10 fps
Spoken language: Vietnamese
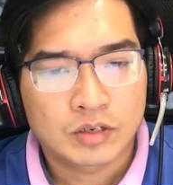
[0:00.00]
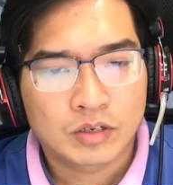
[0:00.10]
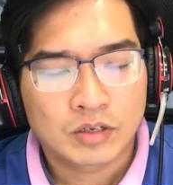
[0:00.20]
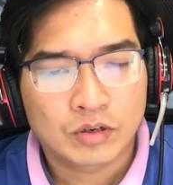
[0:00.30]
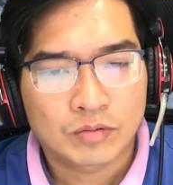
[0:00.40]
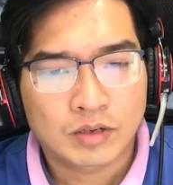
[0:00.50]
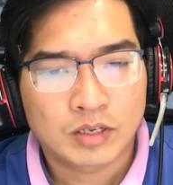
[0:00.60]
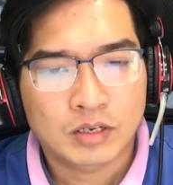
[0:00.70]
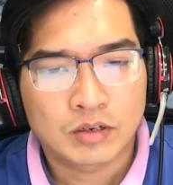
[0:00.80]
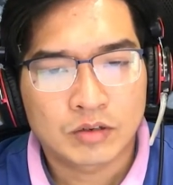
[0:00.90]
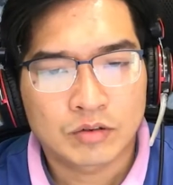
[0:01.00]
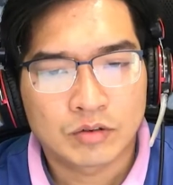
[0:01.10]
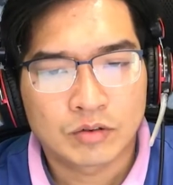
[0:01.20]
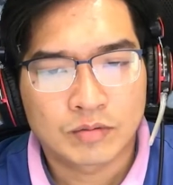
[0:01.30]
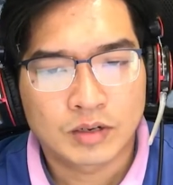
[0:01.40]
Gã tò mò mở ra
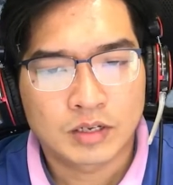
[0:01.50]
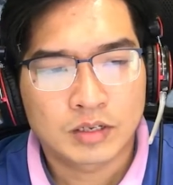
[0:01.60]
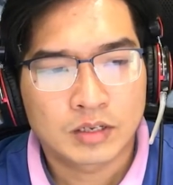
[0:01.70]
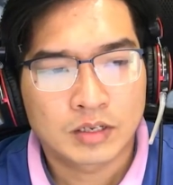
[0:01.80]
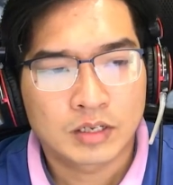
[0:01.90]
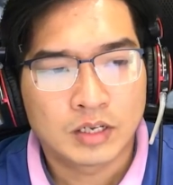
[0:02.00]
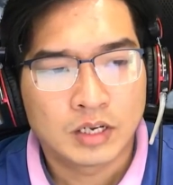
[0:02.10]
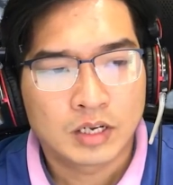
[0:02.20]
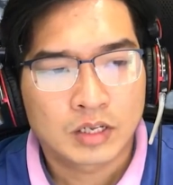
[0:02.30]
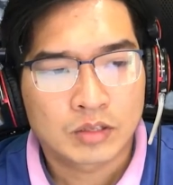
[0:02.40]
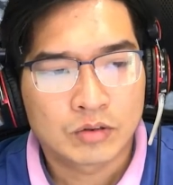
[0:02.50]
xem thì hóa ra đó